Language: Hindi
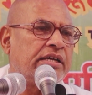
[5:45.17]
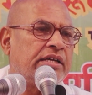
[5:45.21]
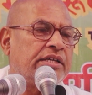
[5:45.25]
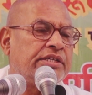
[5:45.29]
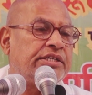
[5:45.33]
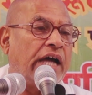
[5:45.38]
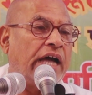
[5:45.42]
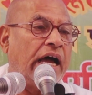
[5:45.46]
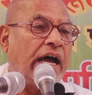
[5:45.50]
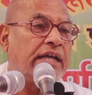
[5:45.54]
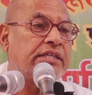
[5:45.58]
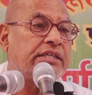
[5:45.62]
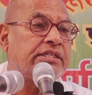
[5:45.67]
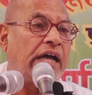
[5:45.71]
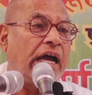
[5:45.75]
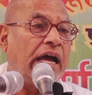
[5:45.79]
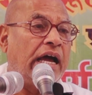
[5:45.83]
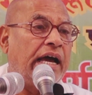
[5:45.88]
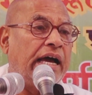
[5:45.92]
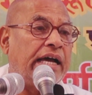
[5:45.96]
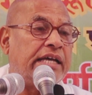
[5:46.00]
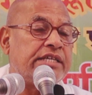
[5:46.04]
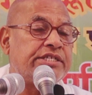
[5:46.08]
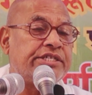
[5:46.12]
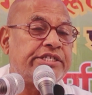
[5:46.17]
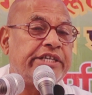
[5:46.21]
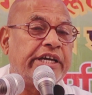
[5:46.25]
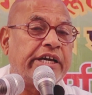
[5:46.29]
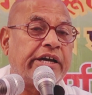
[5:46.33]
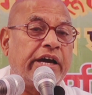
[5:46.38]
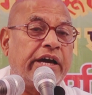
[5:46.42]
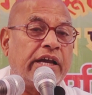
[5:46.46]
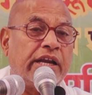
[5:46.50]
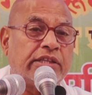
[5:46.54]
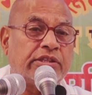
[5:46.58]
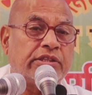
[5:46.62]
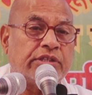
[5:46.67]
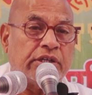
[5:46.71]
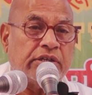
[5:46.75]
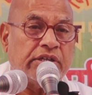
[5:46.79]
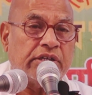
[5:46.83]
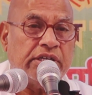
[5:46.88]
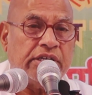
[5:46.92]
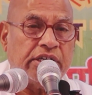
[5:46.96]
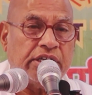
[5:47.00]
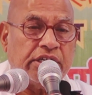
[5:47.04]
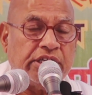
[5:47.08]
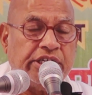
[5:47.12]
जहाँ जहाँ ऐसे गलत
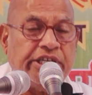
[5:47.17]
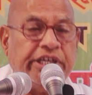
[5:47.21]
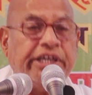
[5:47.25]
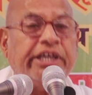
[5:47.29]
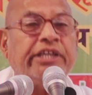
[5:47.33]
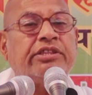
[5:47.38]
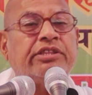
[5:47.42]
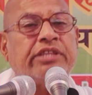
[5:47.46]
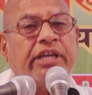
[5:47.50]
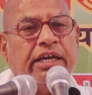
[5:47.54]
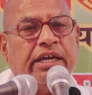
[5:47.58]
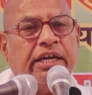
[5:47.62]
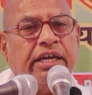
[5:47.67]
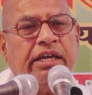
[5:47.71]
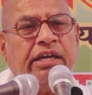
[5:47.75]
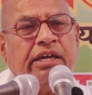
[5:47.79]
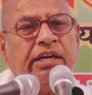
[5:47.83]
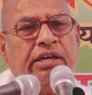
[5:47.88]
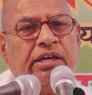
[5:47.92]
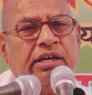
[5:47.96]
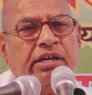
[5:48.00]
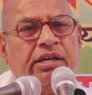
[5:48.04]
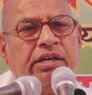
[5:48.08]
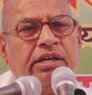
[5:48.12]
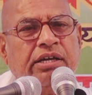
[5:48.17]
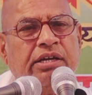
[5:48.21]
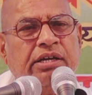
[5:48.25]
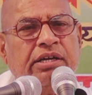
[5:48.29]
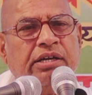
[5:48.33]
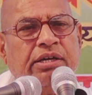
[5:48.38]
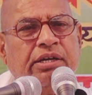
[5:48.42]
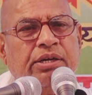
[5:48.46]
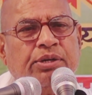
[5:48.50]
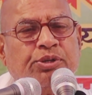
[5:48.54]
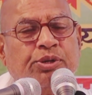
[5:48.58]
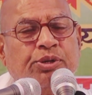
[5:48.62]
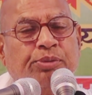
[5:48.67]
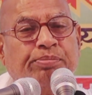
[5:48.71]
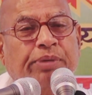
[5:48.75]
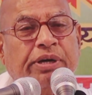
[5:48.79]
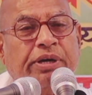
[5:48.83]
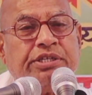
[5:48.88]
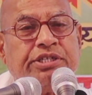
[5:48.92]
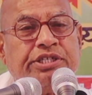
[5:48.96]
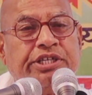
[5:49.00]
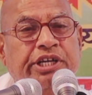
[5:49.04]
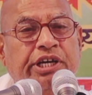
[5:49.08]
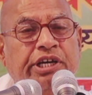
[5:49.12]
गीत हैं जो
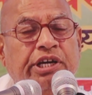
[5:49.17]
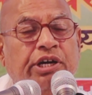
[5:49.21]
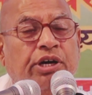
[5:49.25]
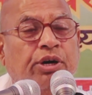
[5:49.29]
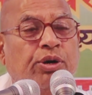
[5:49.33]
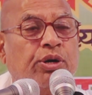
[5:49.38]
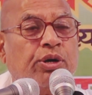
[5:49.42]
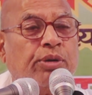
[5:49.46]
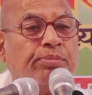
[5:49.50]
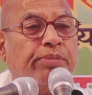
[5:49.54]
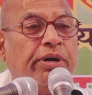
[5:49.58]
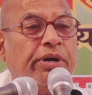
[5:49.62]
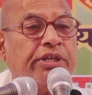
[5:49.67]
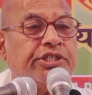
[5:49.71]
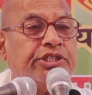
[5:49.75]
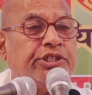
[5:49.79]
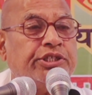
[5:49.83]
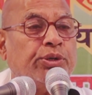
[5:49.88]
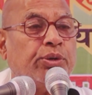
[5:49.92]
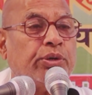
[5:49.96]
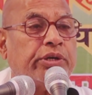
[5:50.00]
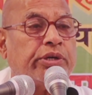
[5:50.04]
बच्चे और बच्चियों